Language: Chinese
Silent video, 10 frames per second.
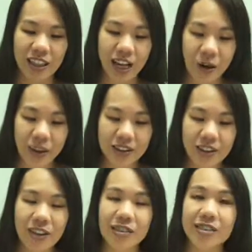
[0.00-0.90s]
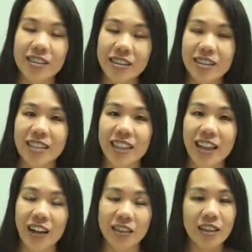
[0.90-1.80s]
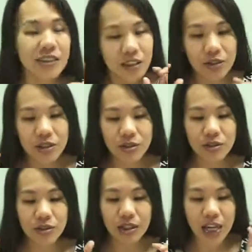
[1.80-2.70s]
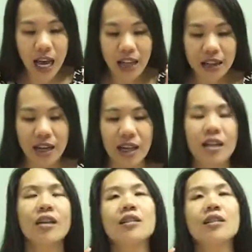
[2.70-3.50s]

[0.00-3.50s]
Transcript: 看完之后，十四节好像跟小杰克说：“看呐，